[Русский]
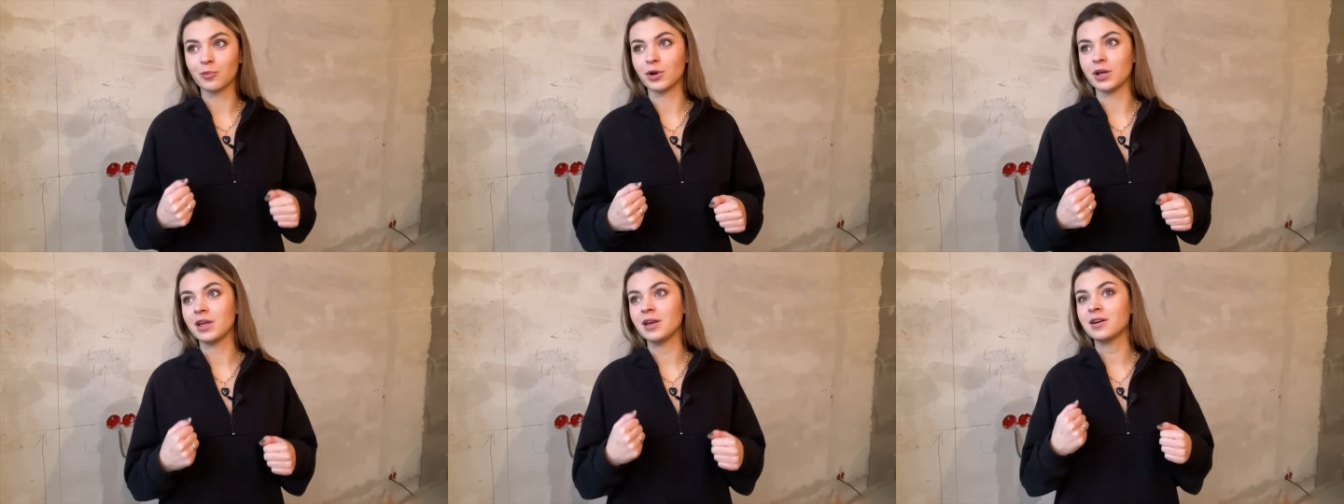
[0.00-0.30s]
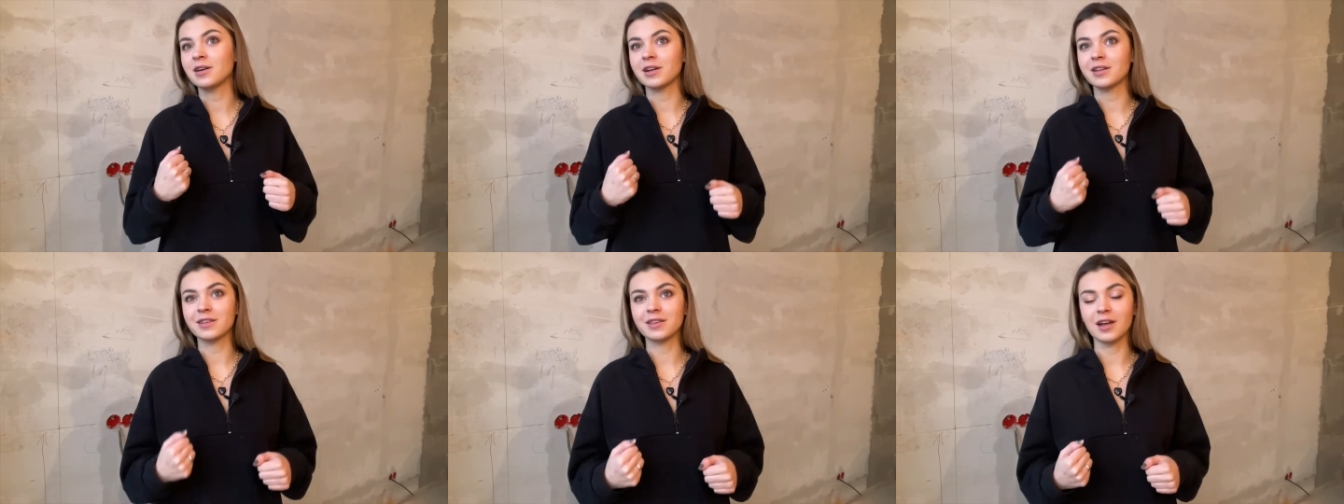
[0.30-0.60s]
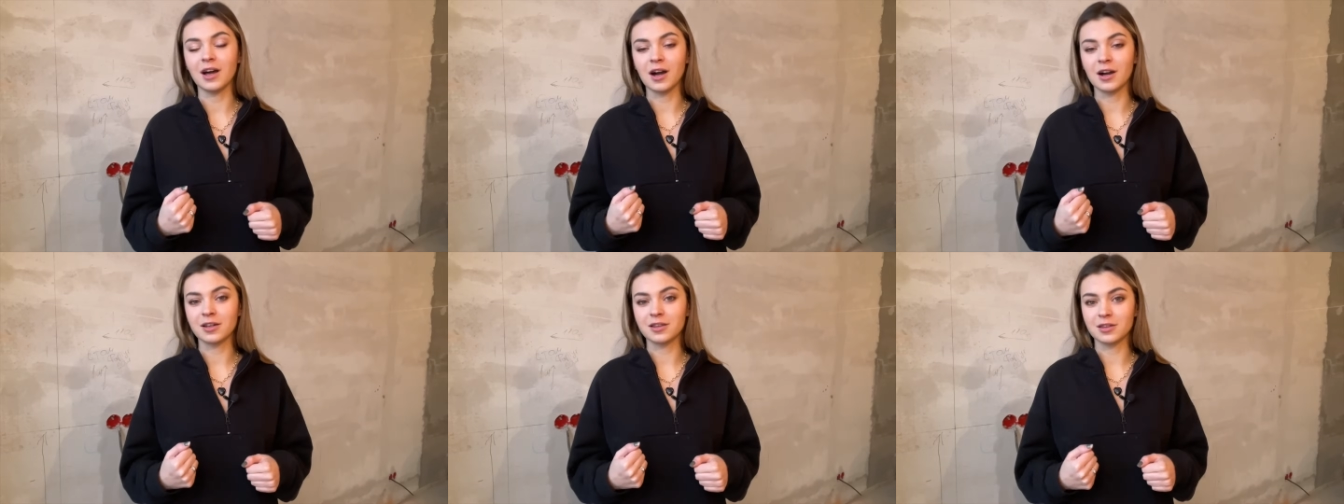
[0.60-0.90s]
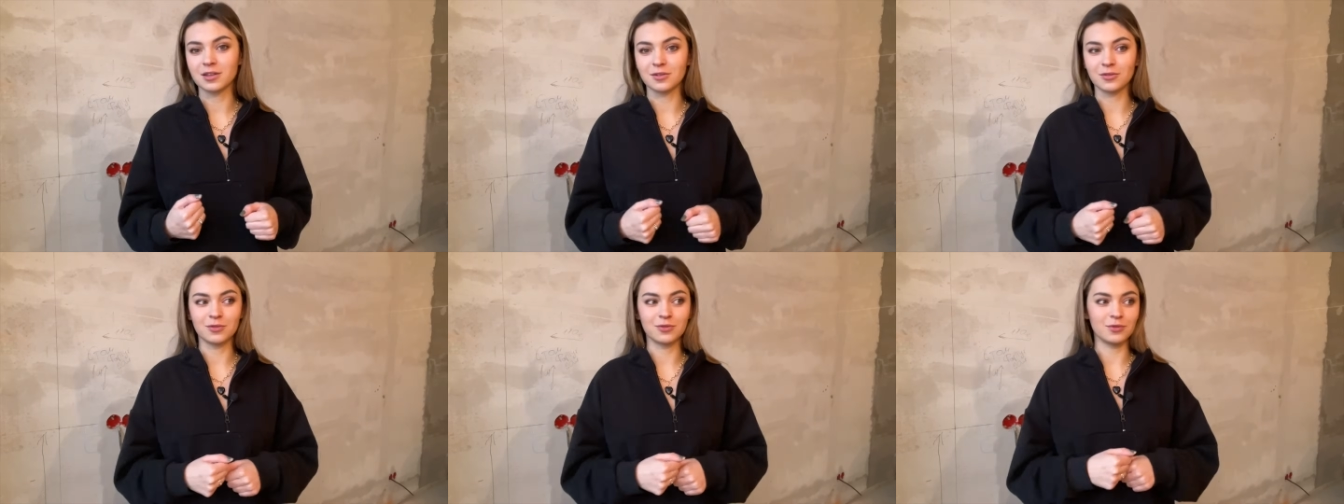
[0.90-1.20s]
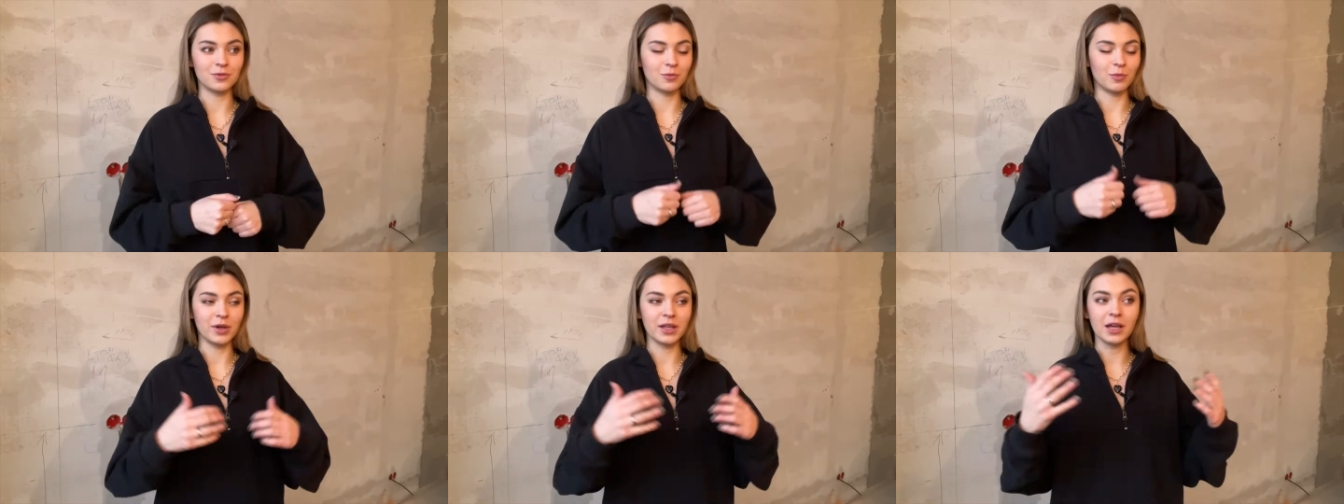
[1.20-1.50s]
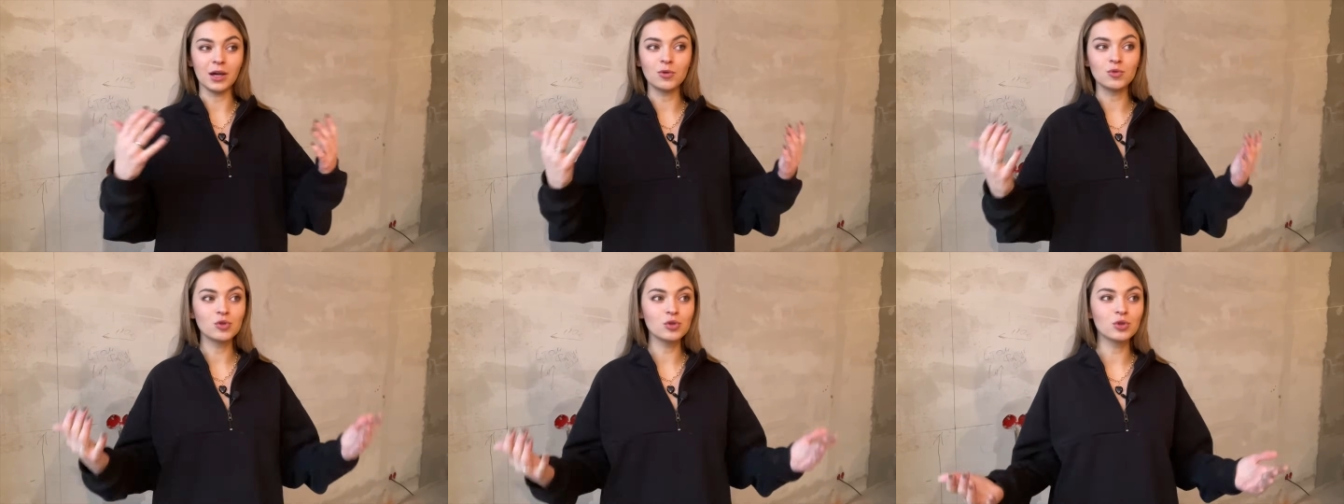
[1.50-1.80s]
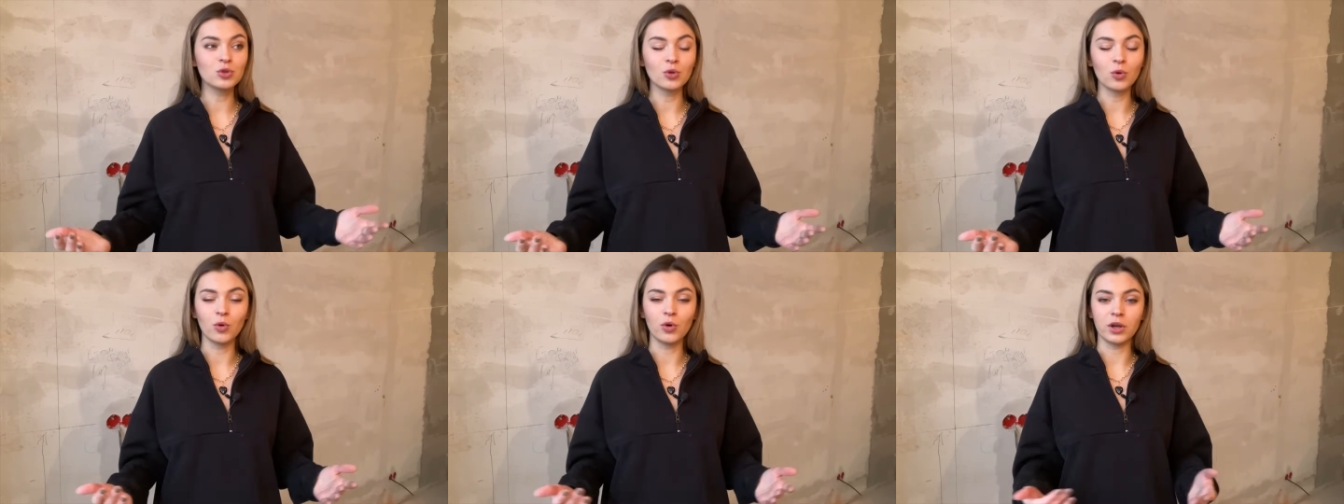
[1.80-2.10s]
моих контактов, моей
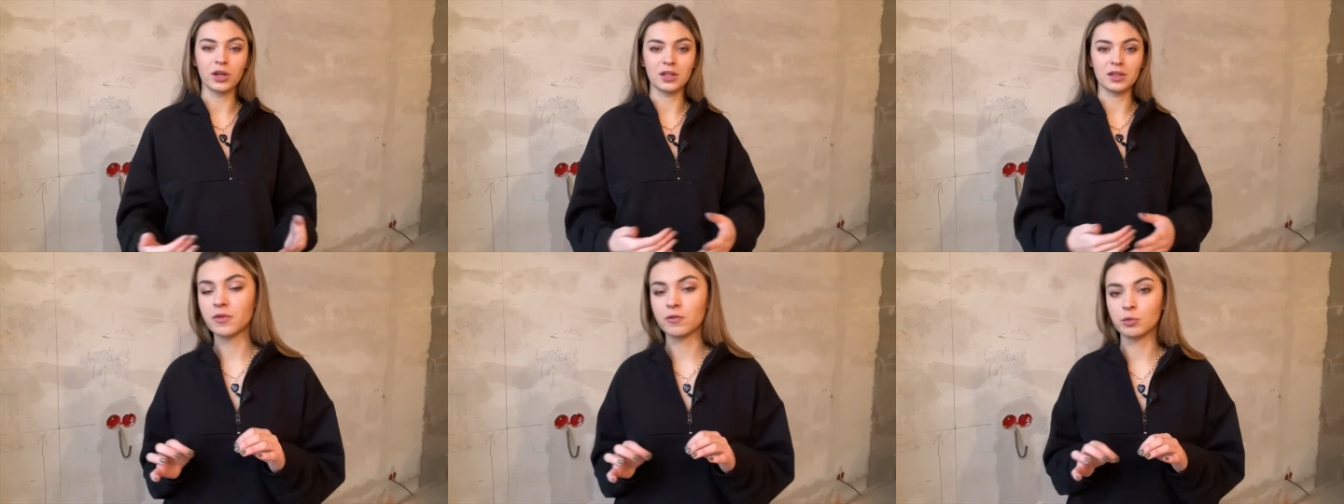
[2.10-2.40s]
аудитории,